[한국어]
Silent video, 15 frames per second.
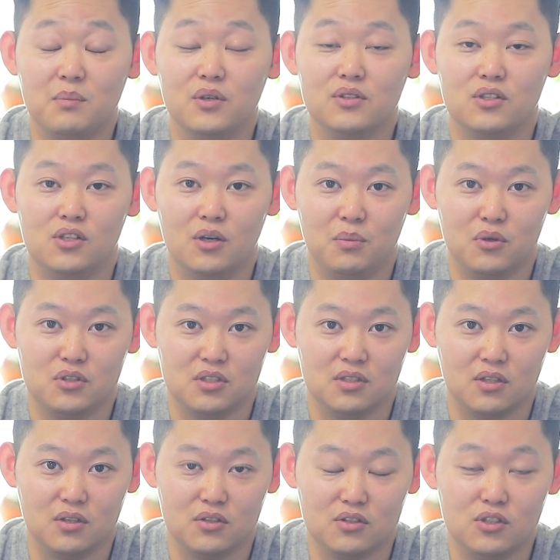한번
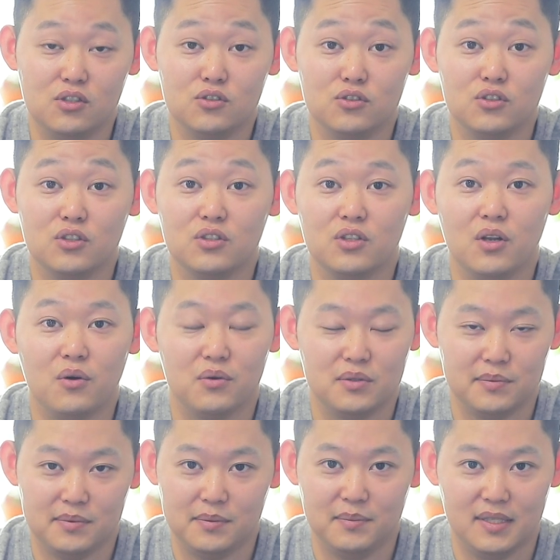들려보시는 것을 추천드리고
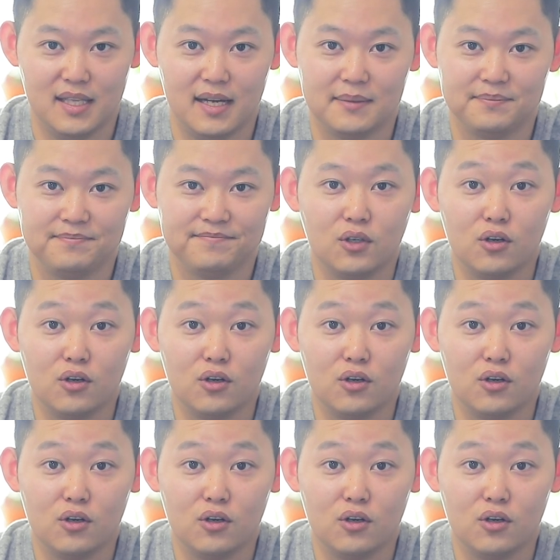싶습니다.